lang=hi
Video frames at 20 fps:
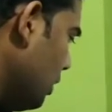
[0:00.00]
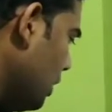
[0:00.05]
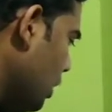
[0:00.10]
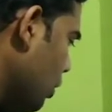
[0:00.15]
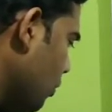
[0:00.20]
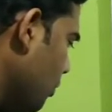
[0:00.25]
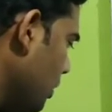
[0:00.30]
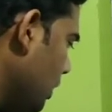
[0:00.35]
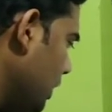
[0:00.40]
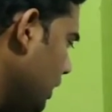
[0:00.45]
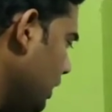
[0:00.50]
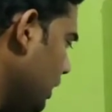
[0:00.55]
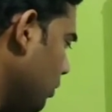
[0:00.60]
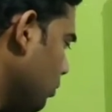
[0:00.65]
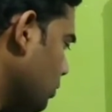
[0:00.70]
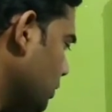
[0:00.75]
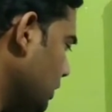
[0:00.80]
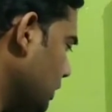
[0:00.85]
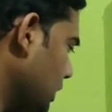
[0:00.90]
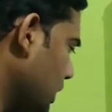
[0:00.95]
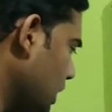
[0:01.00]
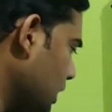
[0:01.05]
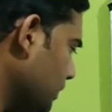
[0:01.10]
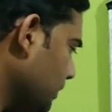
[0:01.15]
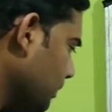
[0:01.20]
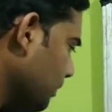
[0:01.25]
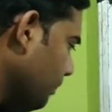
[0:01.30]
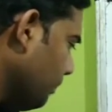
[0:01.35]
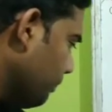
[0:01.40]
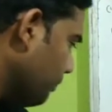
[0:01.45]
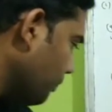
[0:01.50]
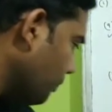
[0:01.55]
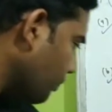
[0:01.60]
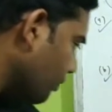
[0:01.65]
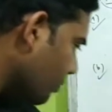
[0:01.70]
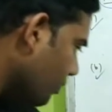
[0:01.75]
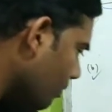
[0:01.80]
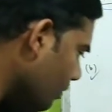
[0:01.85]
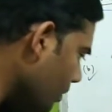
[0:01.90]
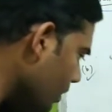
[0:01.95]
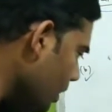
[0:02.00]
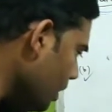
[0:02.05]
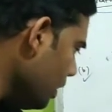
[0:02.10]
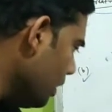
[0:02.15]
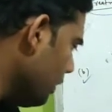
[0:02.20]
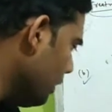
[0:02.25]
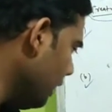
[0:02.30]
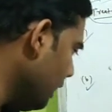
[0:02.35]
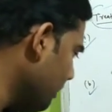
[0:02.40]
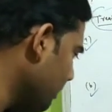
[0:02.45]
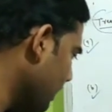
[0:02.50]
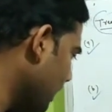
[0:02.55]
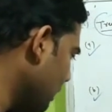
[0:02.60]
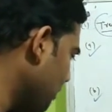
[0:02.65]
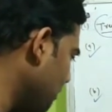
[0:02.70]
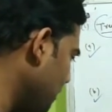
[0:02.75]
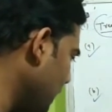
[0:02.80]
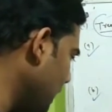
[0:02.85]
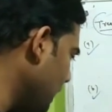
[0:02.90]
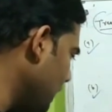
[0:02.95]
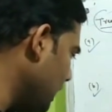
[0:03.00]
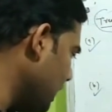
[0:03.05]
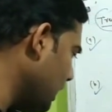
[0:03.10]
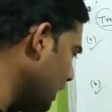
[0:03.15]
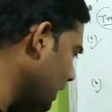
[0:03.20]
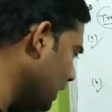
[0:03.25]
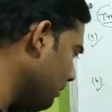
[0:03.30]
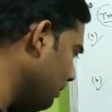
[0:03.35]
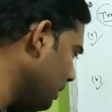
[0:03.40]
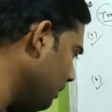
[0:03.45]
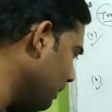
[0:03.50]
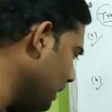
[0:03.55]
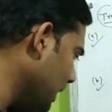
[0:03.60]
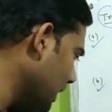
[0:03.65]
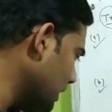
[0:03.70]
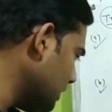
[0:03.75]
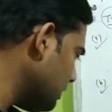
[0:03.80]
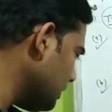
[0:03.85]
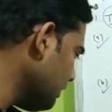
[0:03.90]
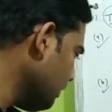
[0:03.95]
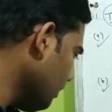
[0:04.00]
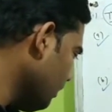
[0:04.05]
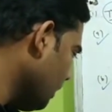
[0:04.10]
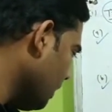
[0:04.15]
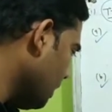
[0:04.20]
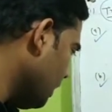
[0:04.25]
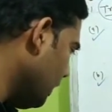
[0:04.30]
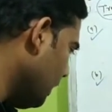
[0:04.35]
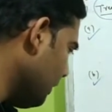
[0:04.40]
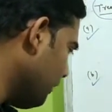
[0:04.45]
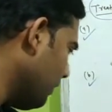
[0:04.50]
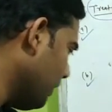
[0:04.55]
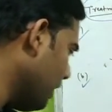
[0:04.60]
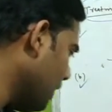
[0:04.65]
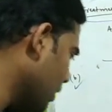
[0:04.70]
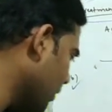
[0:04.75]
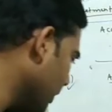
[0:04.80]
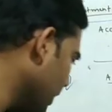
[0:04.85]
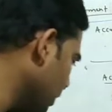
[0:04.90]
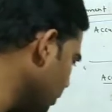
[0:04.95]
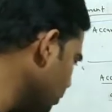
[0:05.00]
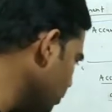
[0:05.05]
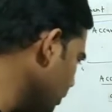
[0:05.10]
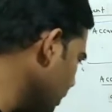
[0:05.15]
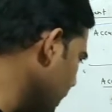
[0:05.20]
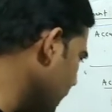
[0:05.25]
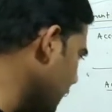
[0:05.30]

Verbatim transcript: हो गया अकोमोडेटेड लॉसेस का ट्रीटमेंट पी एंड एल का डेबिट बैलेंस डिफर्ड रेवेन्यू